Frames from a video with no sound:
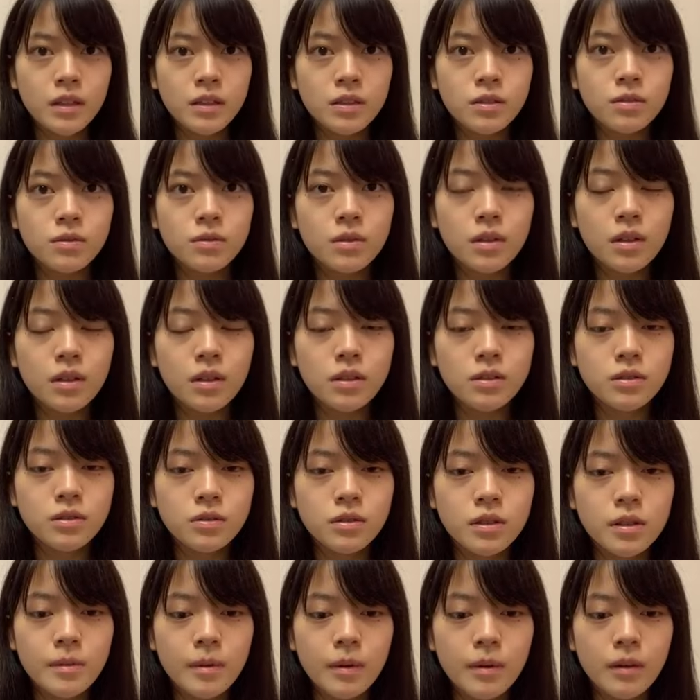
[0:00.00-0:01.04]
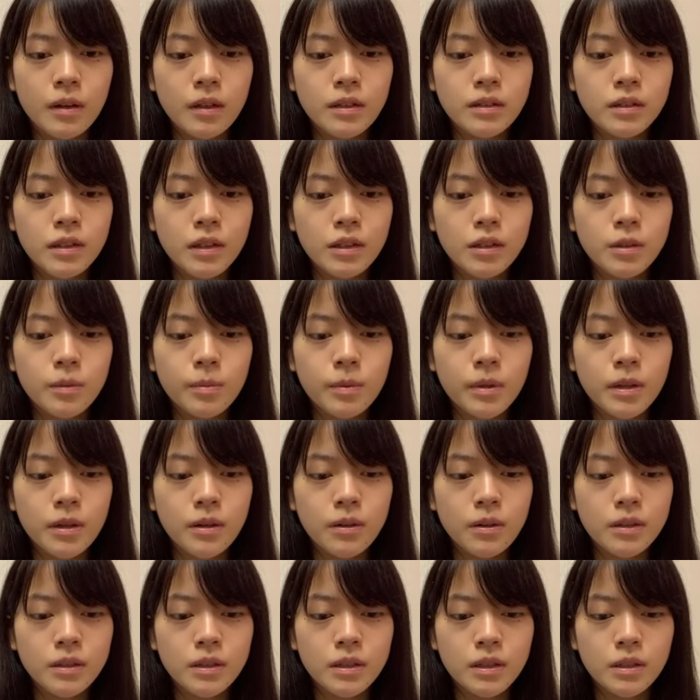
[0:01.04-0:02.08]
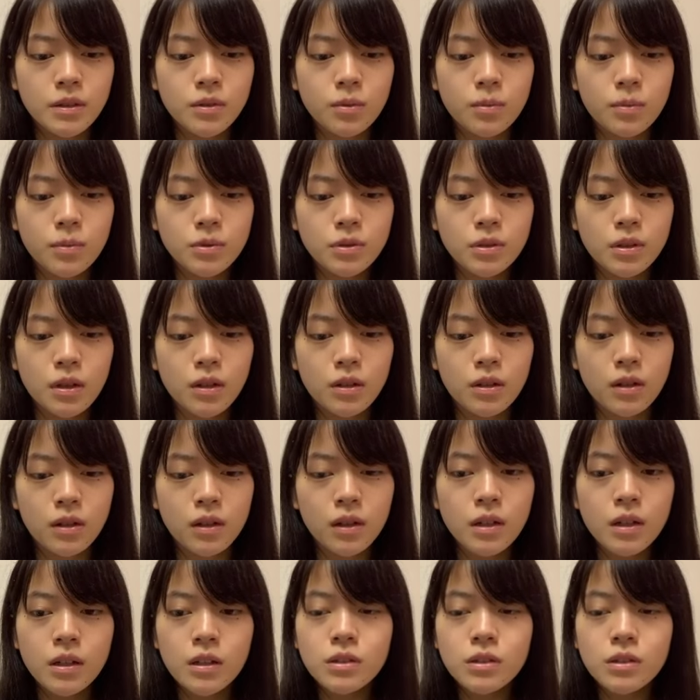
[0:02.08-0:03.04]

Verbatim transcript: そうだからちょっと今ワンダイグプライオリティとモルカーが